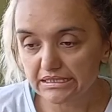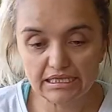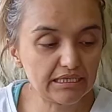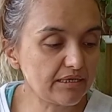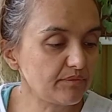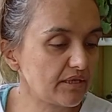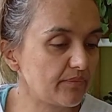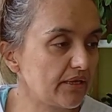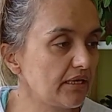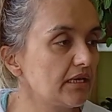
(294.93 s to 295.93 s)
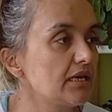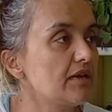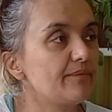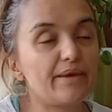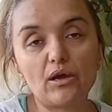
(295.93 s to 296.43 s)
Dediğim gibi
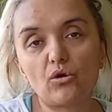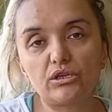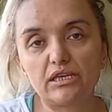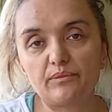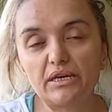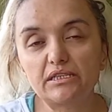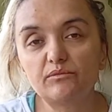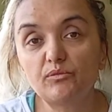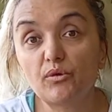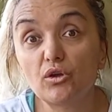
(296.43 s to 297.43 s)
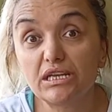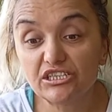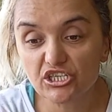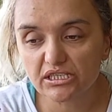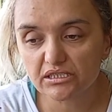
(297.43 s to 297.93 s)
begonya bakımı böyle
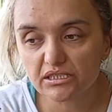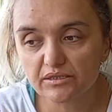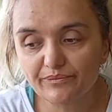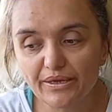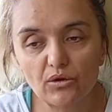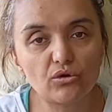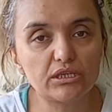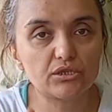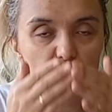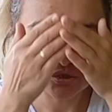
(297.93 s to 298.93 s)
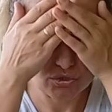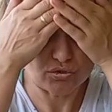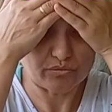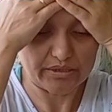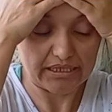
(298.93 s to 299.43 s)
canlarım. Begonya
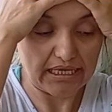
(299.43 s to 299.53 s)
coşturma